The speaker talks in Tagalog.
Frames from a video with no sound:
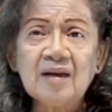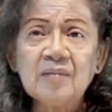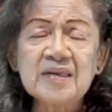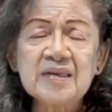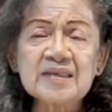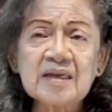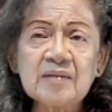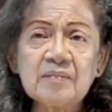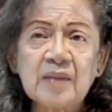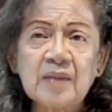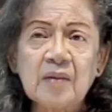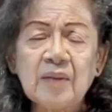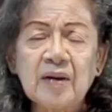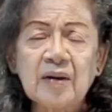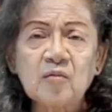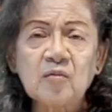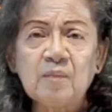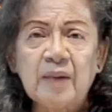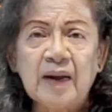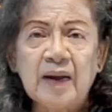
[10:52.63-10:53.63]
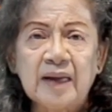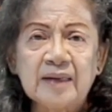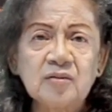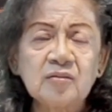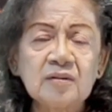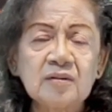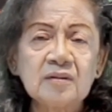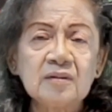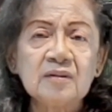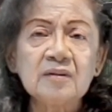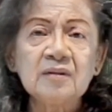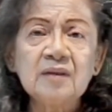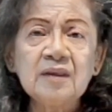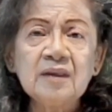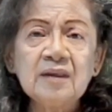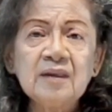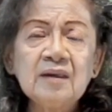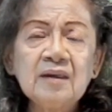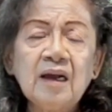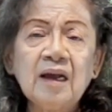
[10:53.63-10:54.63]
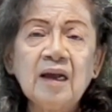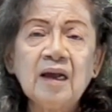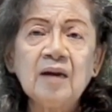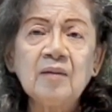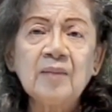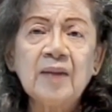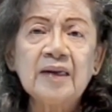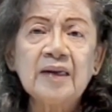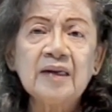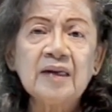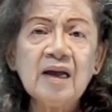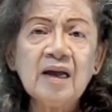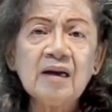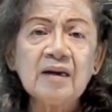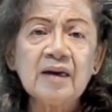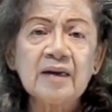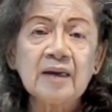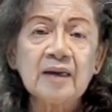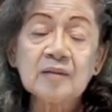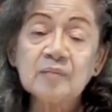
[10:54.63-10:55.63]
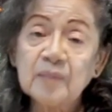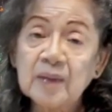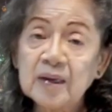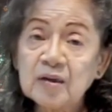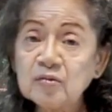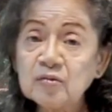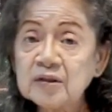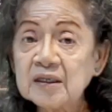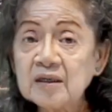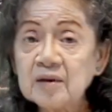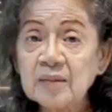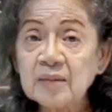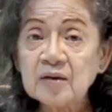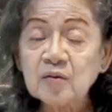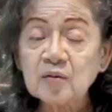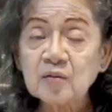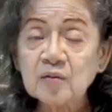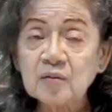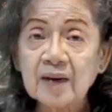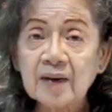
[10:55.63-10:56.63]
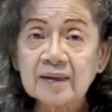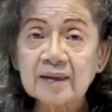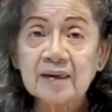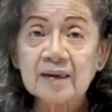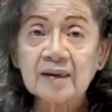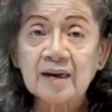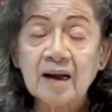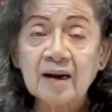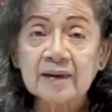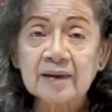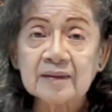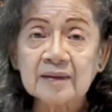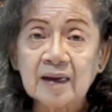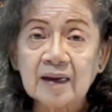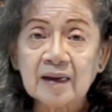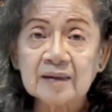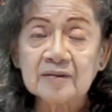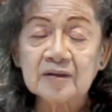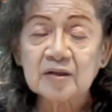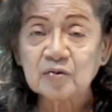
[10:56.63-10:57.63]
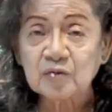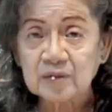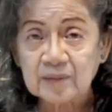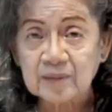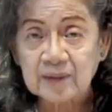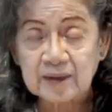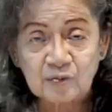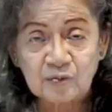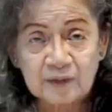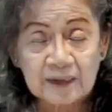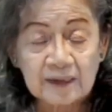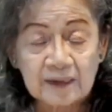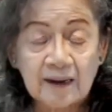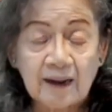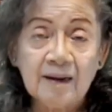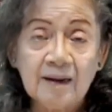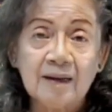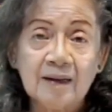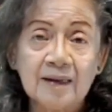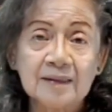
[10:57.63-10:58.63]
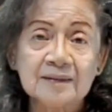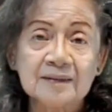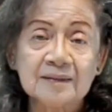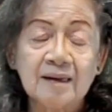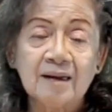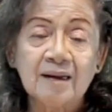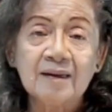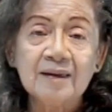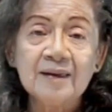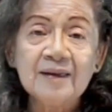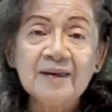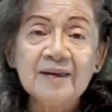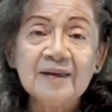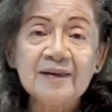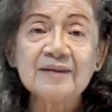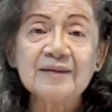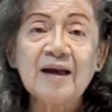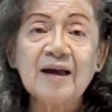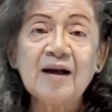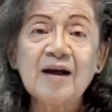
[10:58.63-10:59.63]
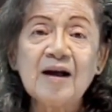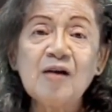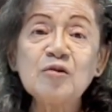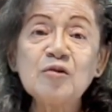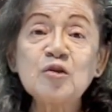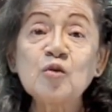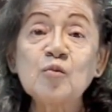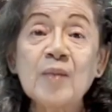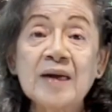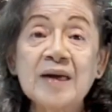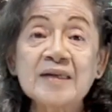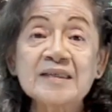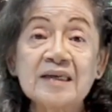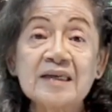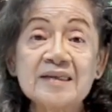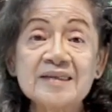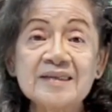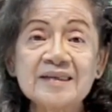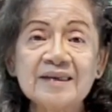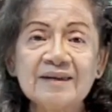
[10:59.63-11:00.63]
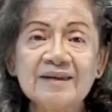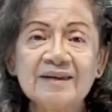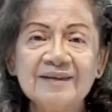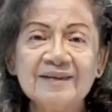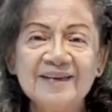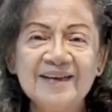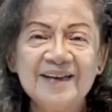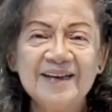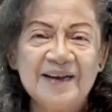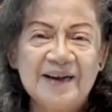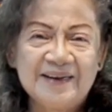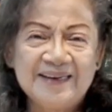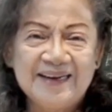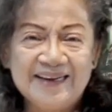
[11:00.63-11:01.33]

Kaya minsan may barumbadong uh, mananakay. At meron din naman hong mananakay na hindi ko naman hong nilalahat na ika nga ho sumasalisi.